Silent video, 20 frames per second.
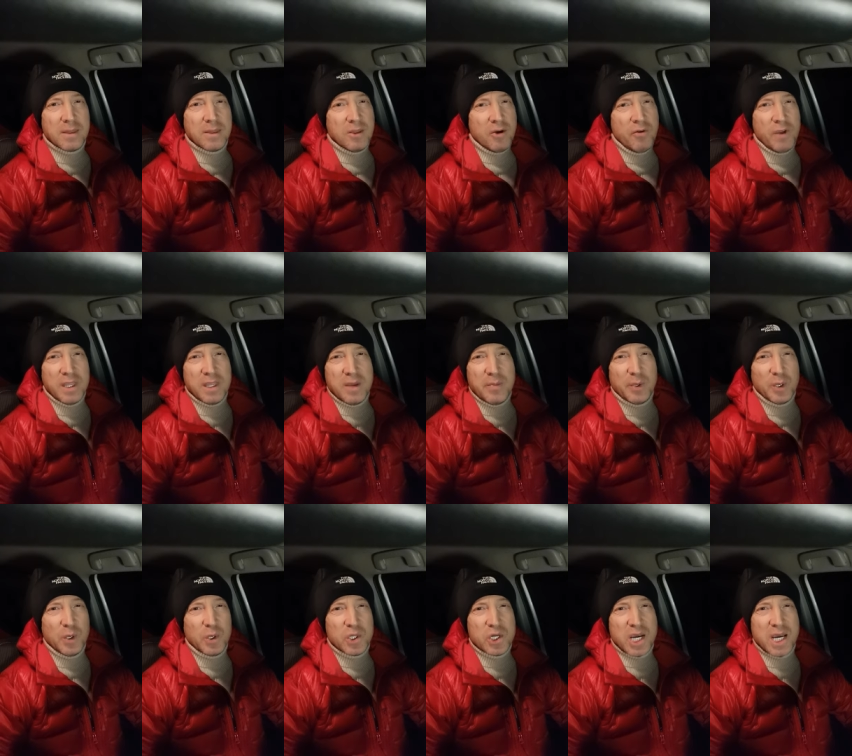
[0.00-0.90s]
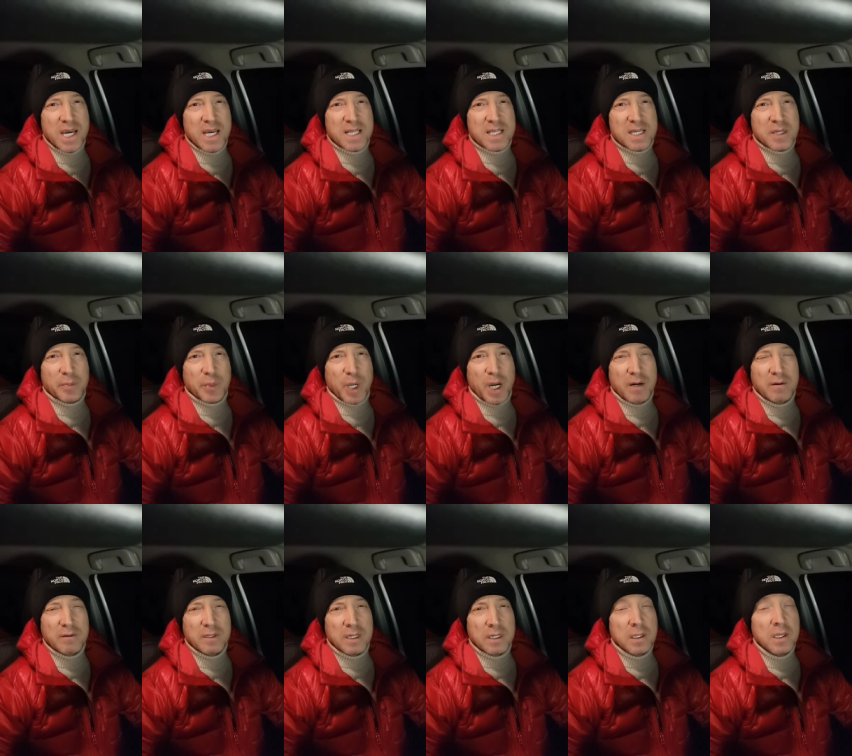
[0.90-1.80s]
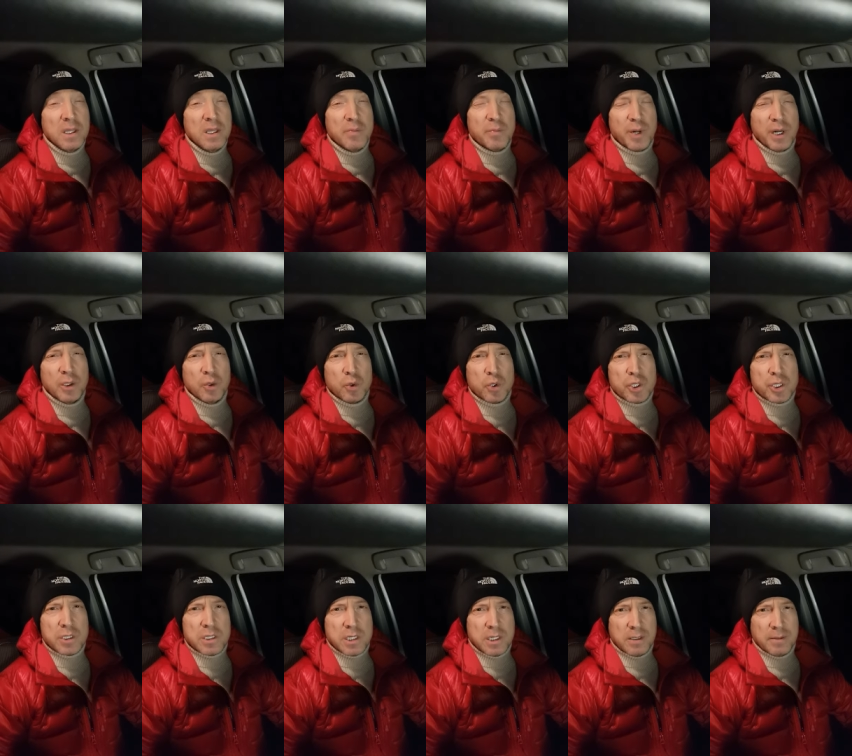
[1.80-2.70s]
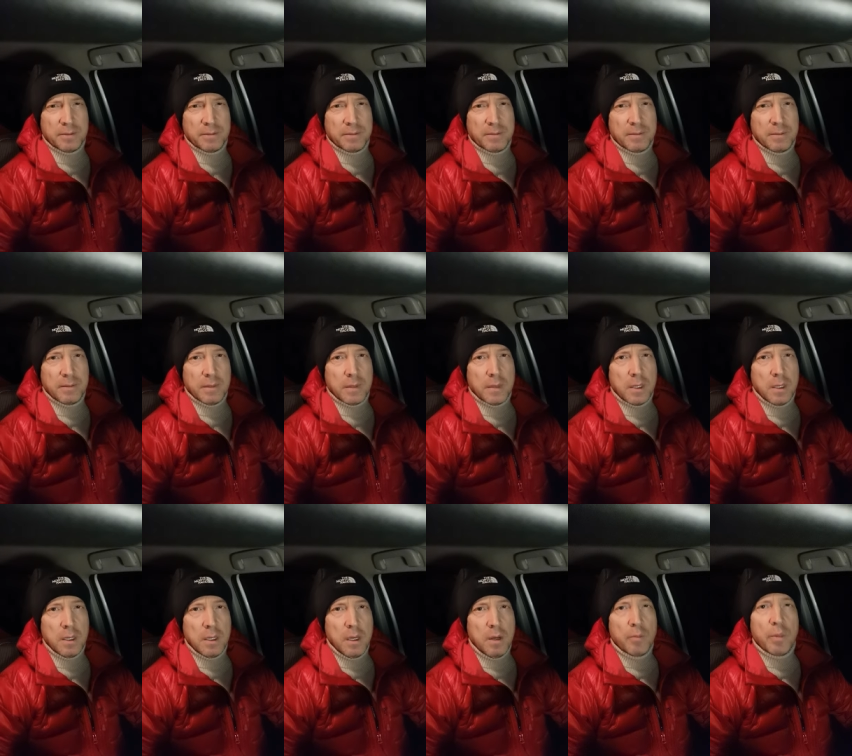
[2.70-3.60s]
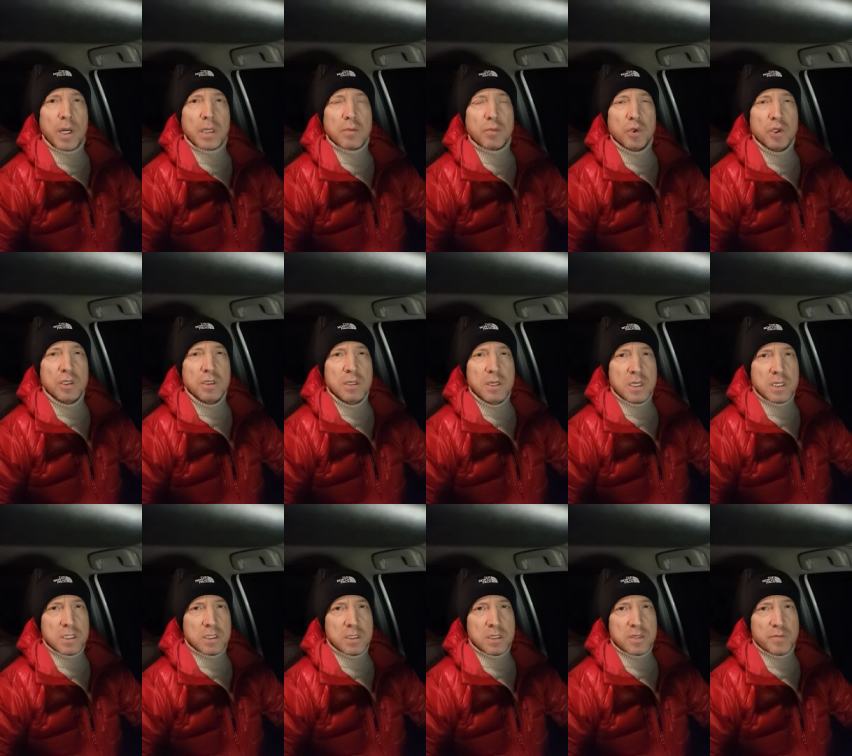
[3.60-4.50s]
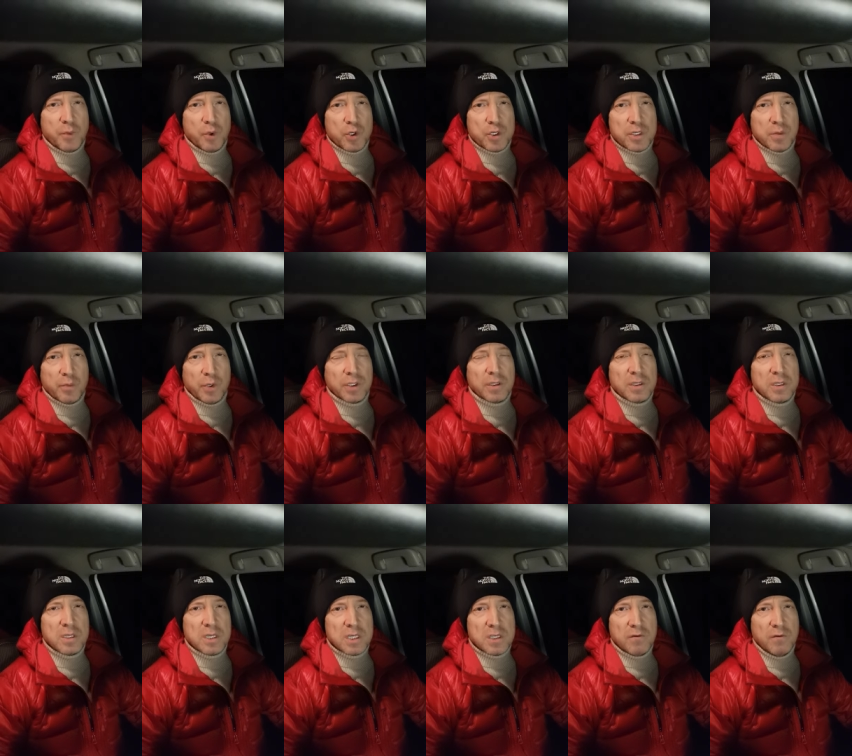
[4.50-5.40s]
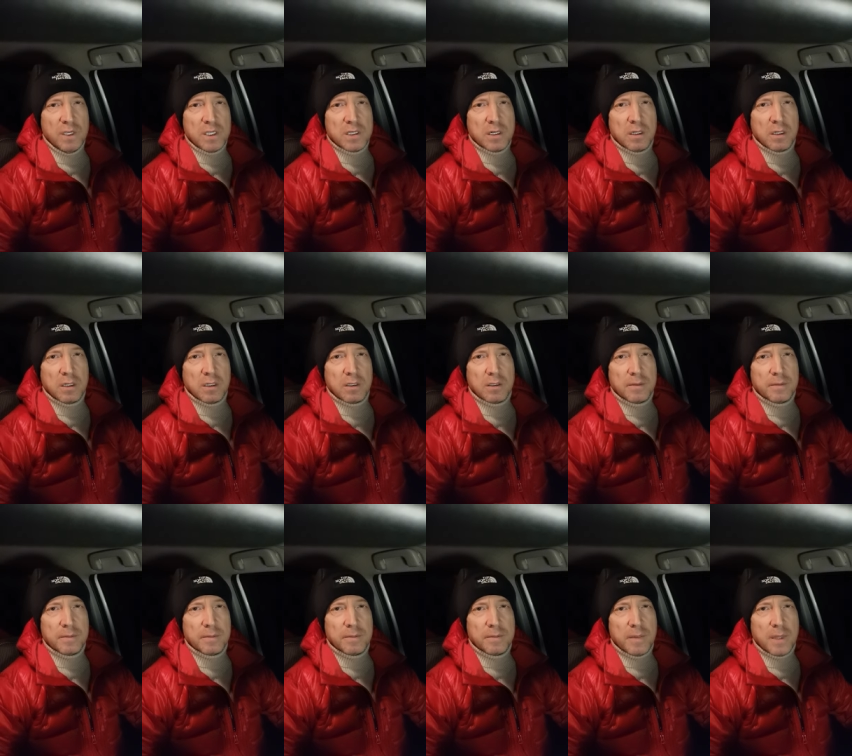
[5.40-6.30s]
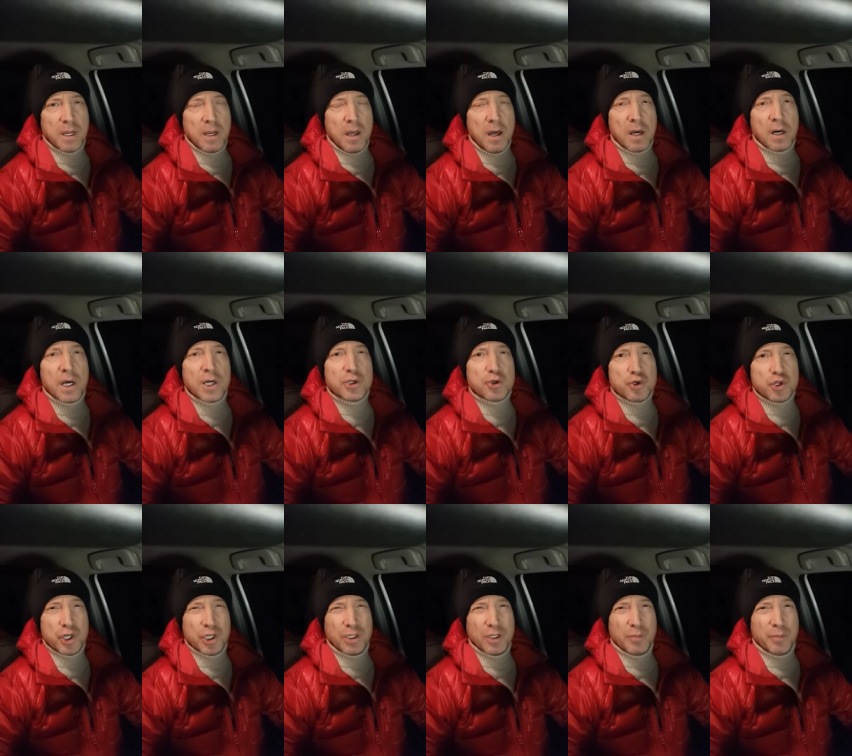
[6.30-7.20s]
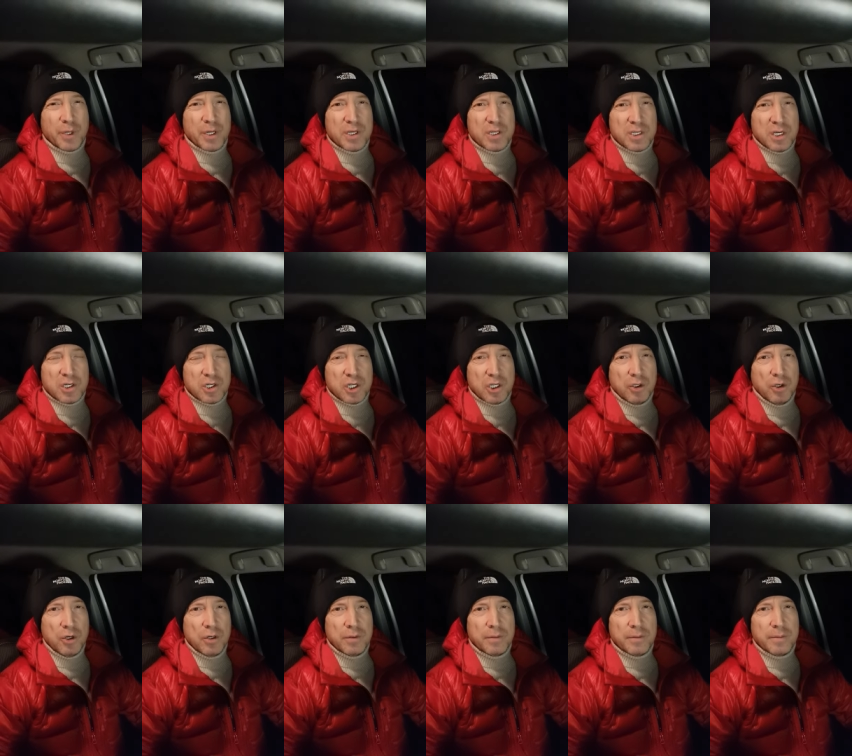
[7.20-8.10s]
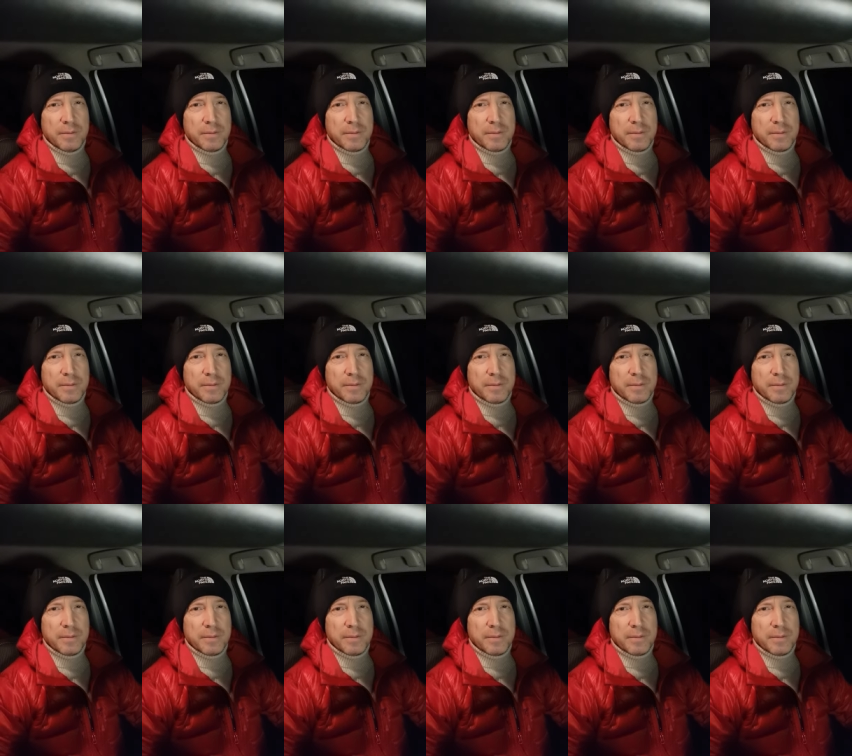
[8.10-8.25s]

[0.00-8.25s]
Но ведь не получается, правда, и не получится. Поэтому единственный способ – это действительно, раз уж это произошло,